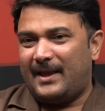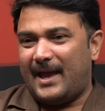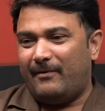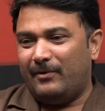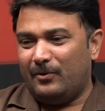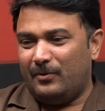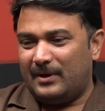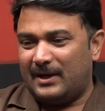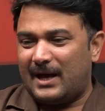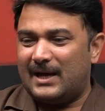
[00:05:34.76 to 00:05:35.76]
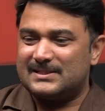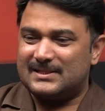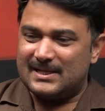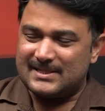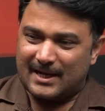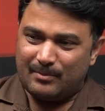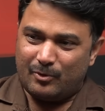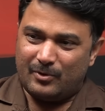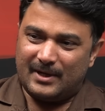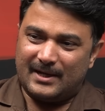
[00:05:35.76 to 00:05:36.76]
కేవలం ఇంకాస్త
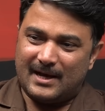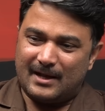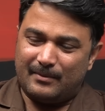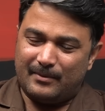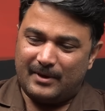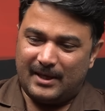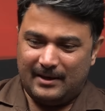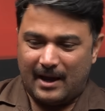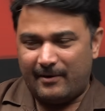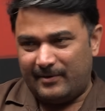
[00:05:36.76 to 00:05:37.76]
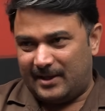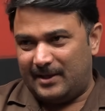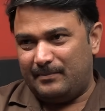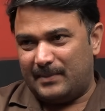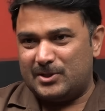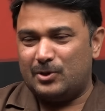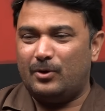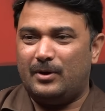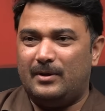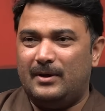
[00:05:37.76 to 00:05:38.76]
జగన్మోహన్ రెడ్డి గారికి ఆవిడికి మధ్యలో
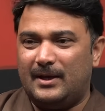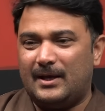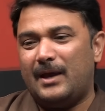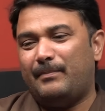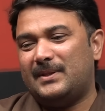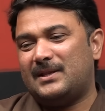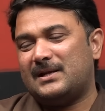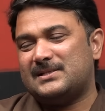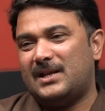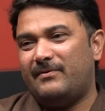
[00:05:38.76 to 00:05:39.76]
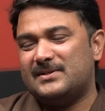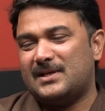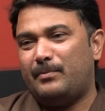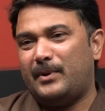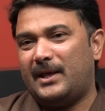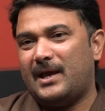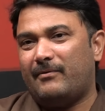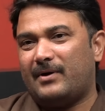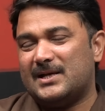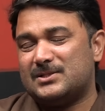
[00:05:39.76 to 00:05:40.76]
ఇంకా ఇబ్బందికర సన్నివేశాలు పెరిగే
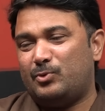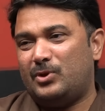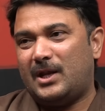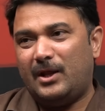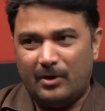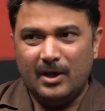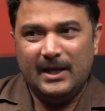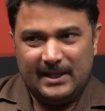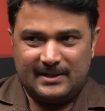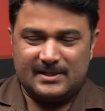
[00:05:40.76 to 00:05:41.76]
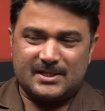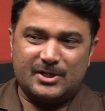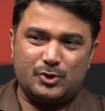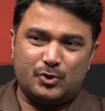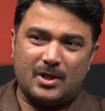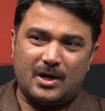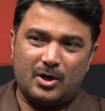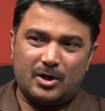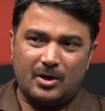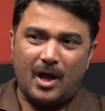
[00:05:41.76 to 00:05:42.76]
అవకాశం ఉందని
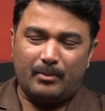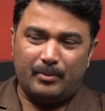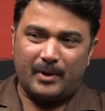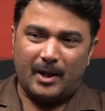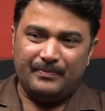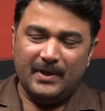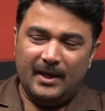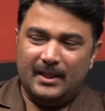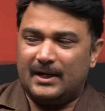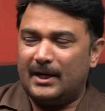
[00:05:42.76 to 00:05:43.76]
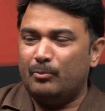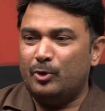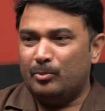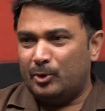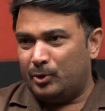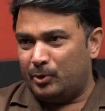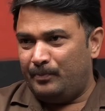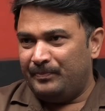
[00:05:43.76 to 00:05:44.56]
తిరస్కరిస్తున్నానన్నట్టు నా అభిప్రాయం ఎందుకంటే ముందు ముందు